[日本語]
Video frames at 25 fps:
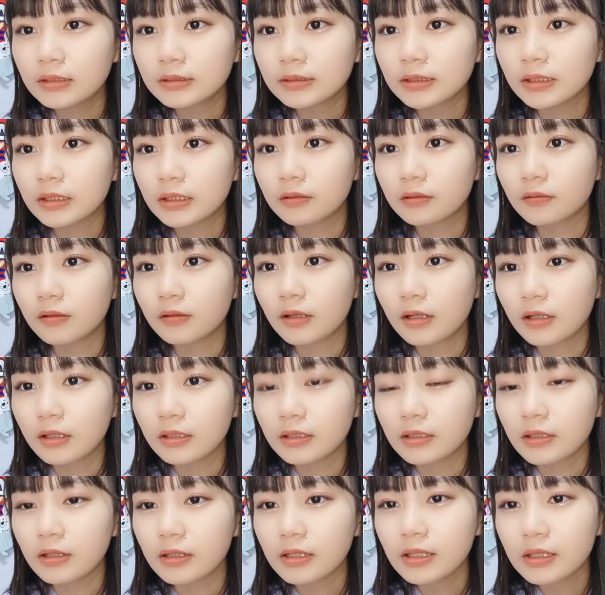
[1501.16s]
さっき動画上げ
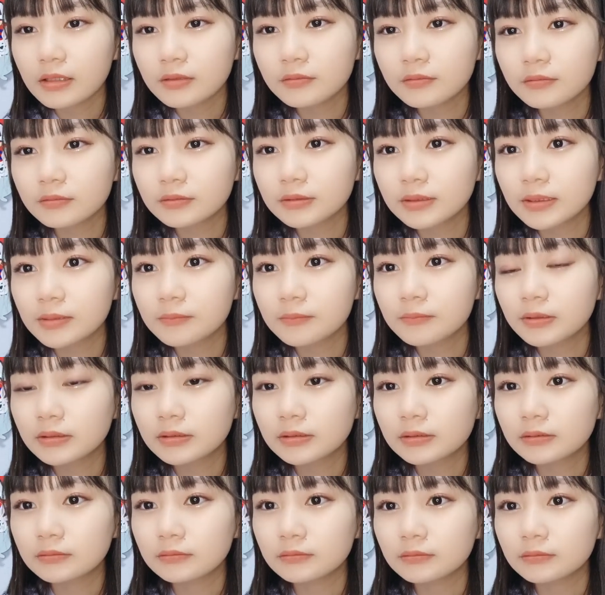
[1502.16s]
てありがとうございます。
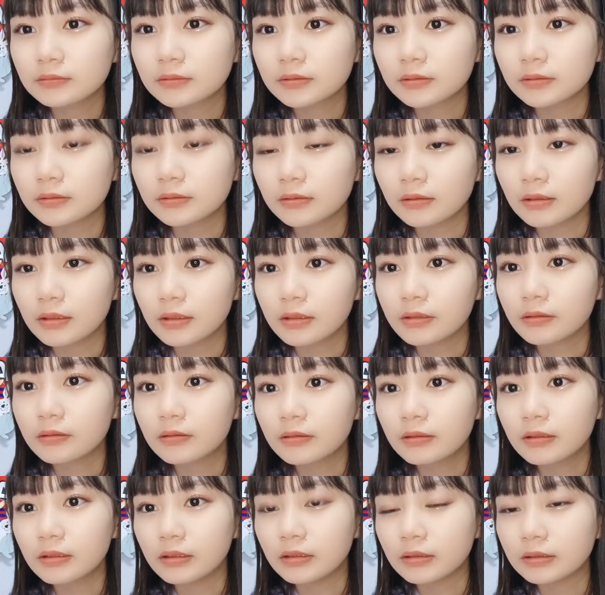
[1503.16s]
ちょっとね、ゆっ
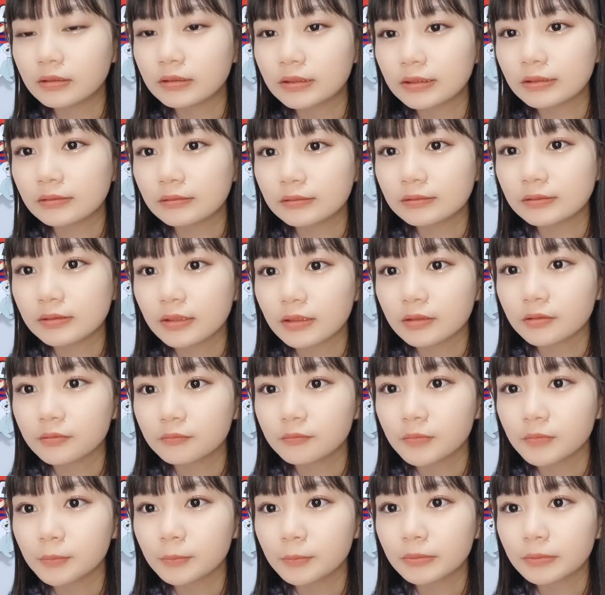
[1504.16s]
くりチェックしたいと
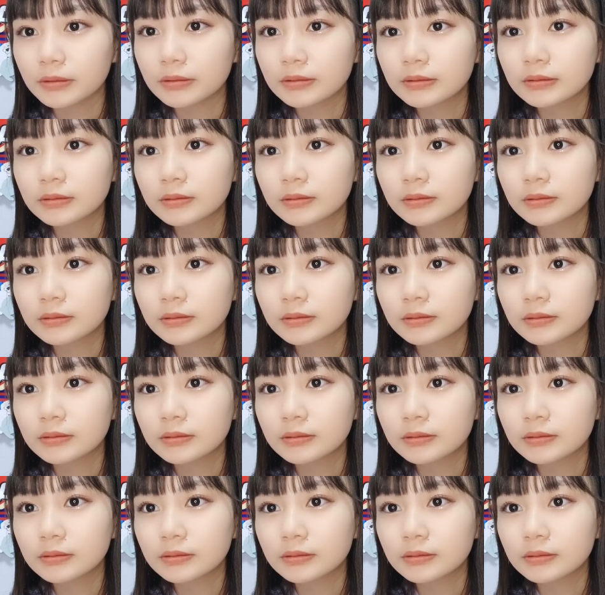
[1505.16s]
思います。